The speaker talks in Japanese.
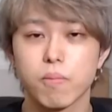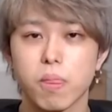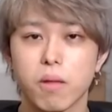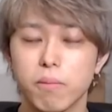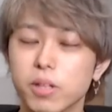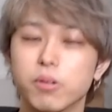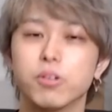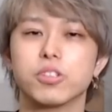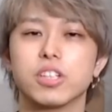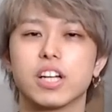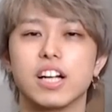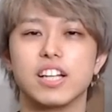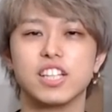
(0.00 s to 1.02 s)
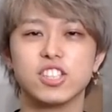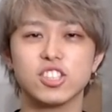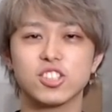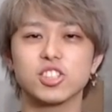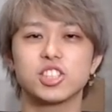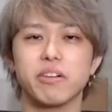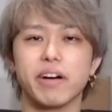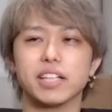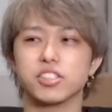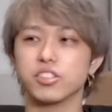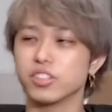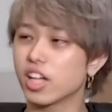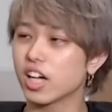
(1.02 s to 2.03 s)
まだ本当にだから理由としては
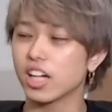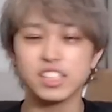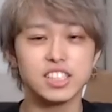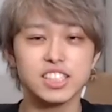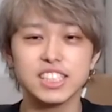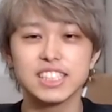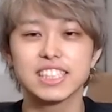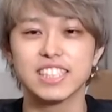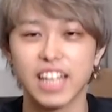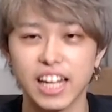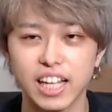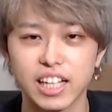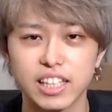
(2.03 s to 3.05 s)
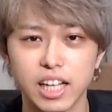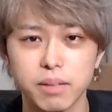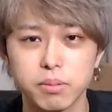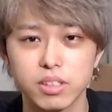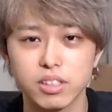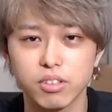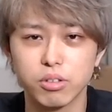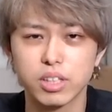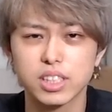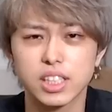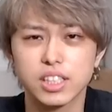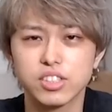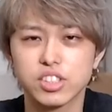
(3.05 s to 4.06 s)
そんな感じっすね。なんかだいぶ大げ
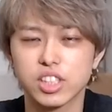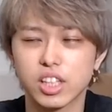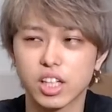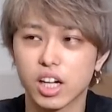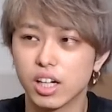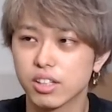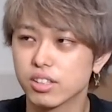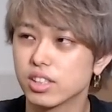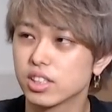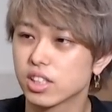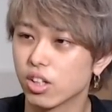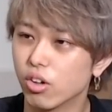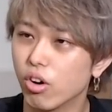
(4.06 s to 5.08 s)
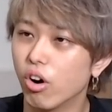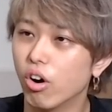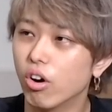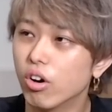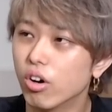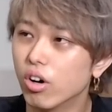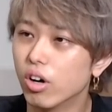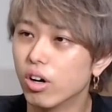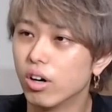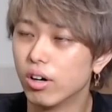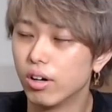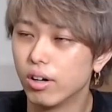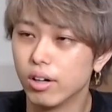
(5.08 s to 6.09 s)
さに言っちゃった感あるんですけど、
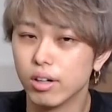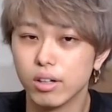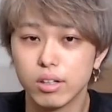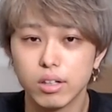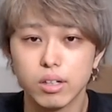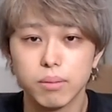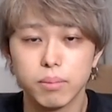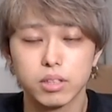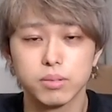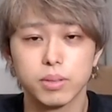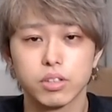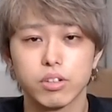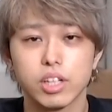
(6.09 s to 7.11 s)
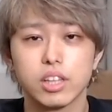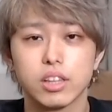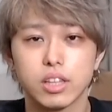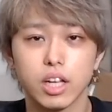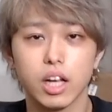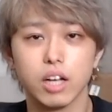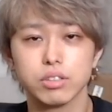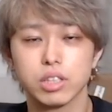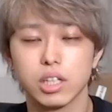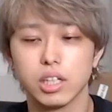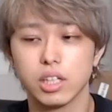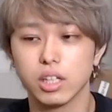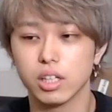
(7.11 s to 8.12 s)
はい、まあ熊取り行って二
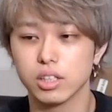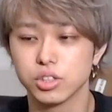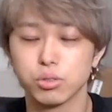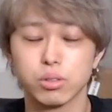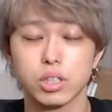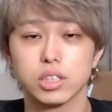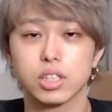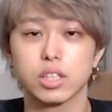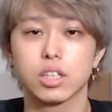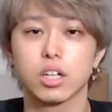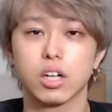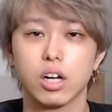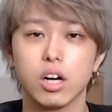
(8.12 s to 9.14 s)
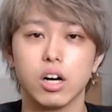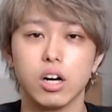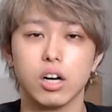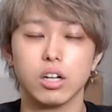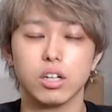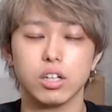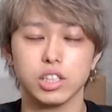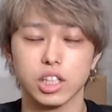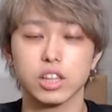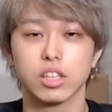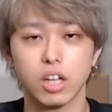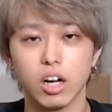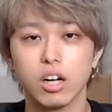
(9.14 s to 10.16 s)
重紹介されたからやっ
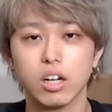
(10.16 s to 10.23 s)
た